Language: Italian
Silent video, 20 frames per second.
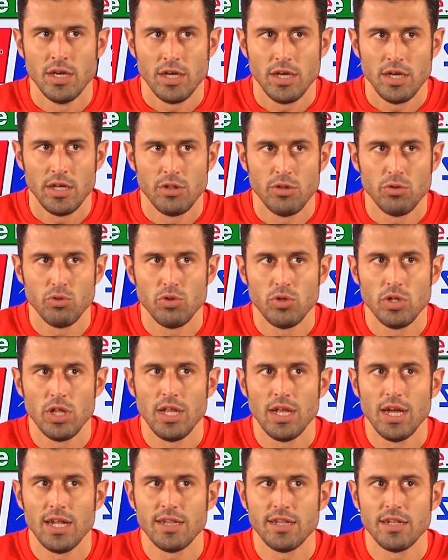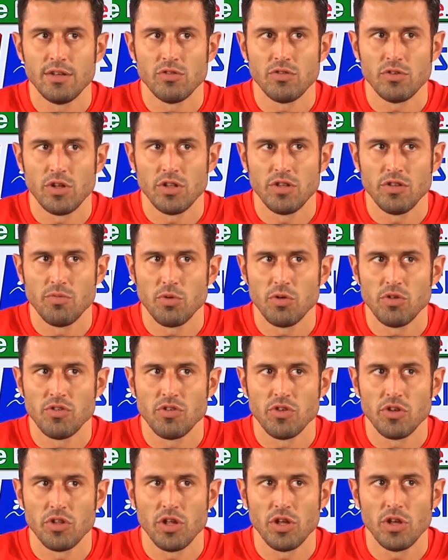e tutti gli altri sono a
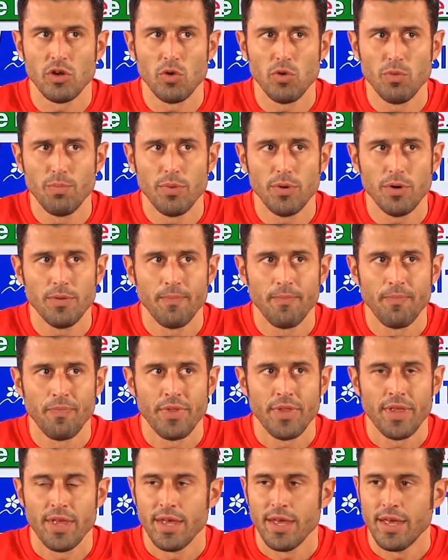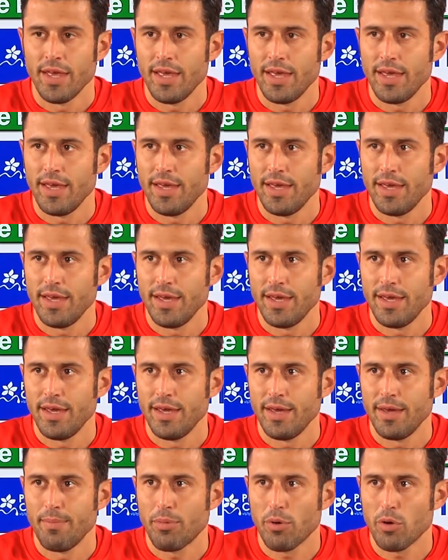disposizione del gruppo
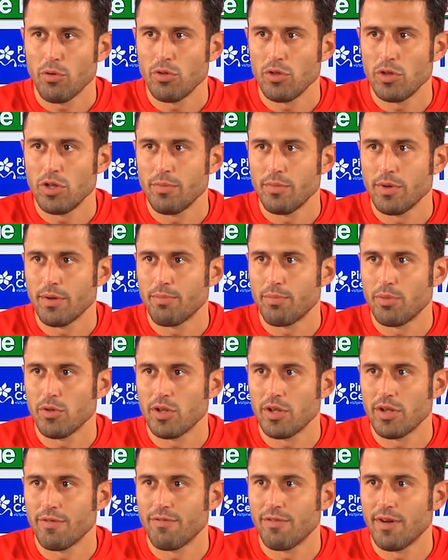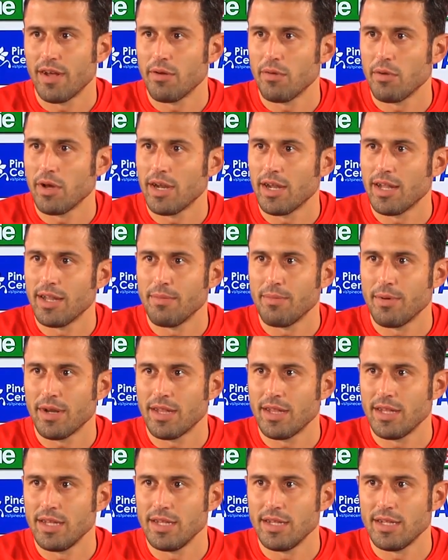e pronti per poter fare una grande
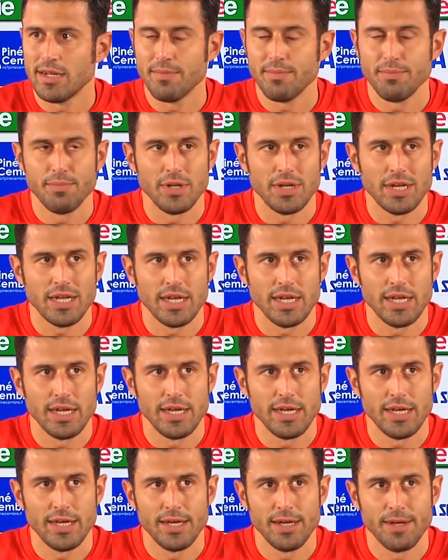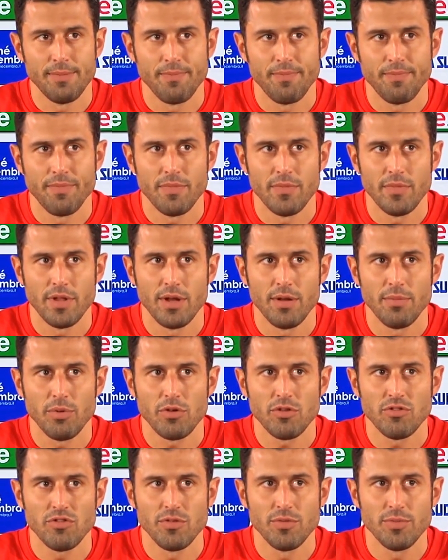partita perché nelle
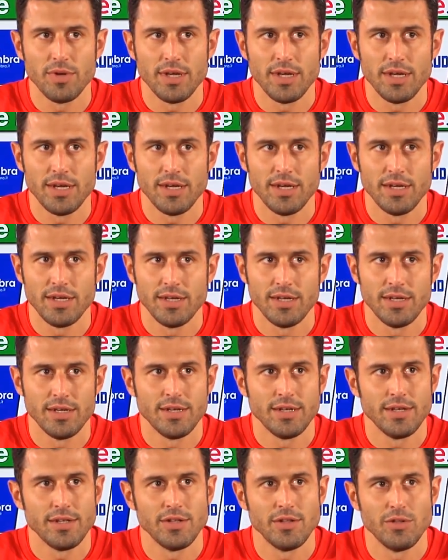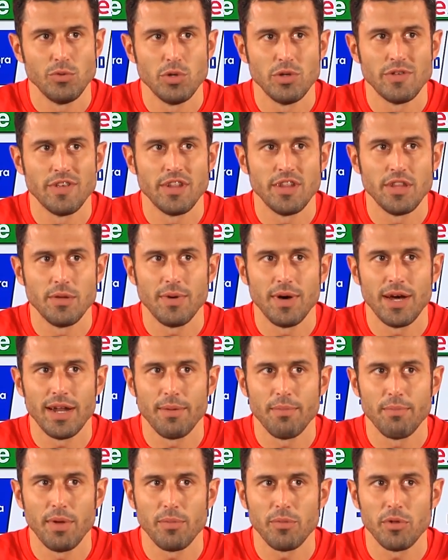prossime due settimane
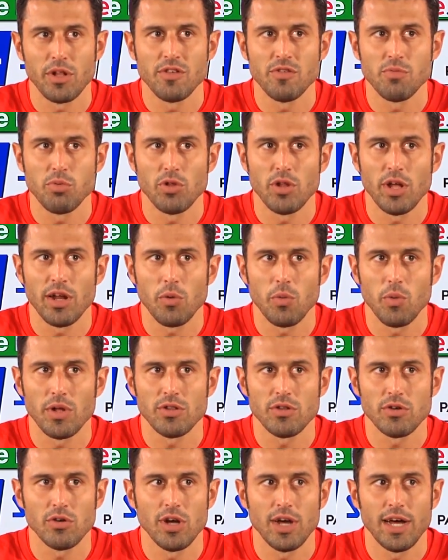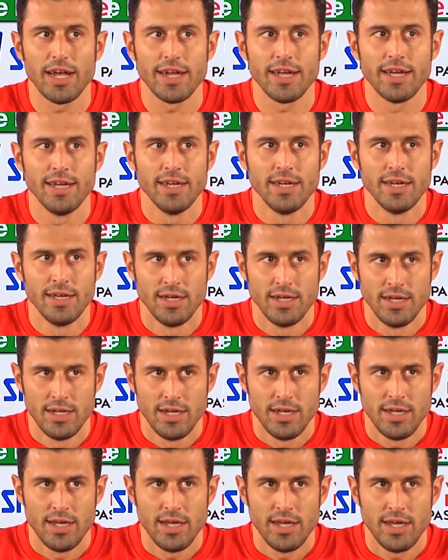abbiamo da disputare quattro gare
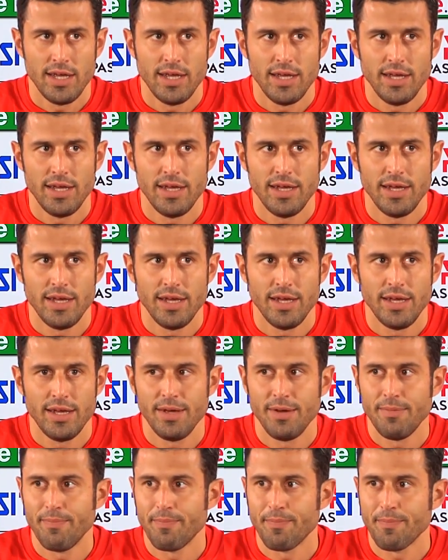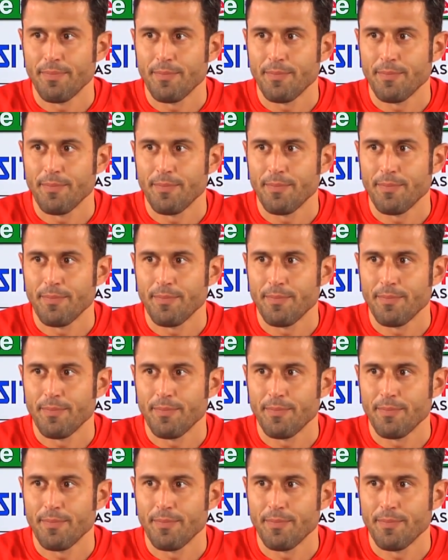e